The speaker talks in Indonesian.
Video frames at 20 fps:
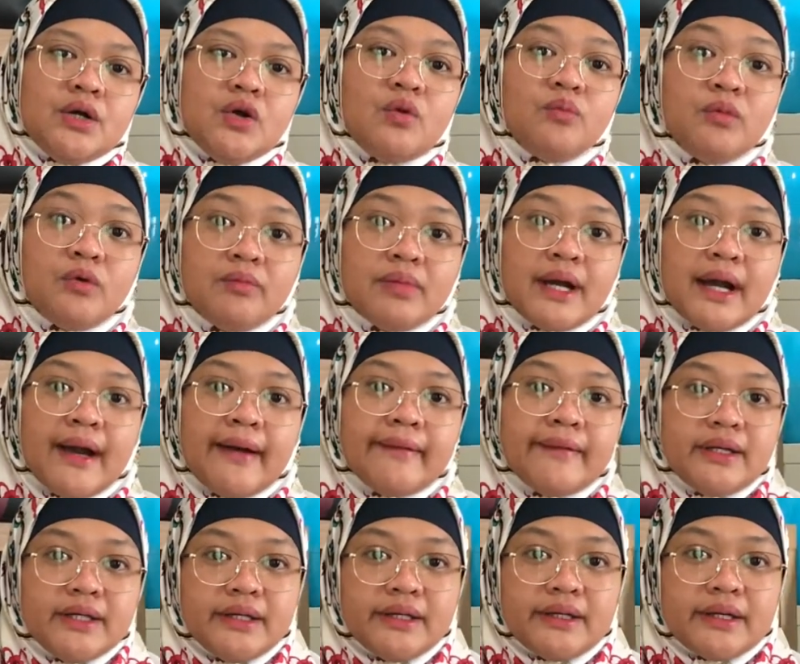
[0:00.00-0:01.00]

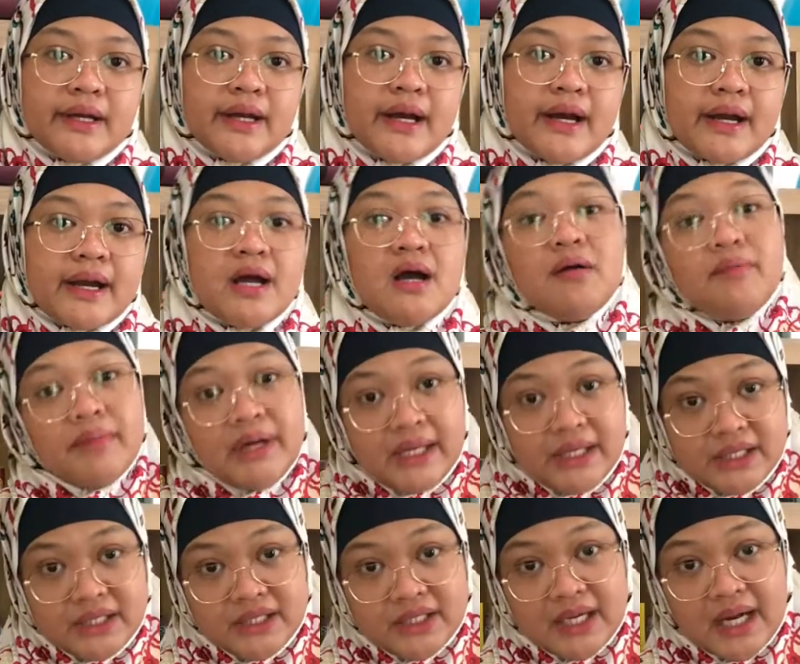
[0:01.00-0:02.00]
umumkan di negara
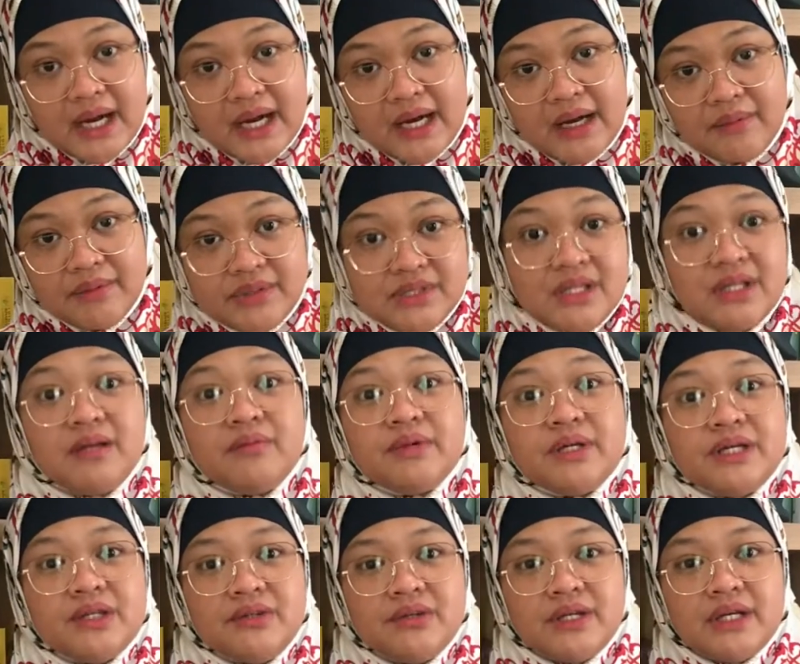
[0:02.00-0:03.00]
Malaysia. Misalnya
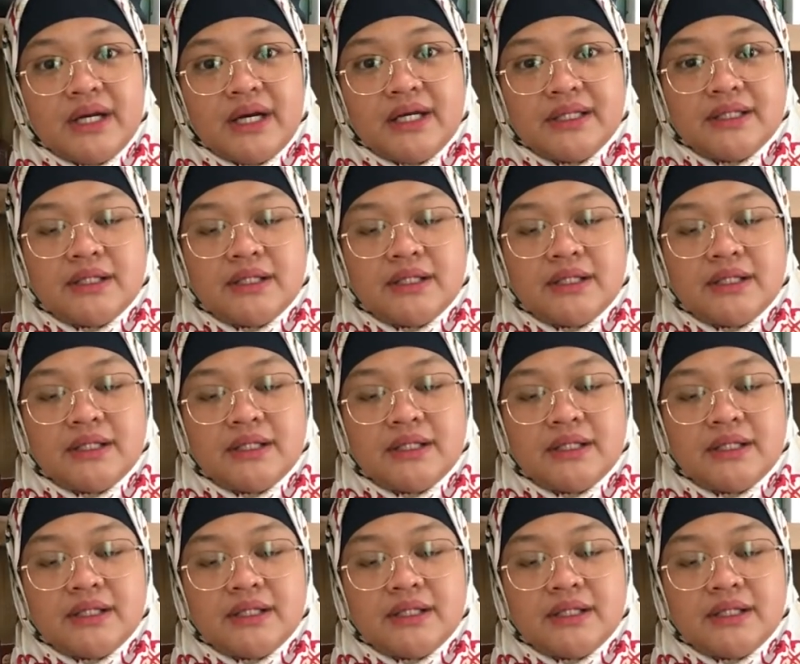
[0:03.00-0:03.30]
begitu ya.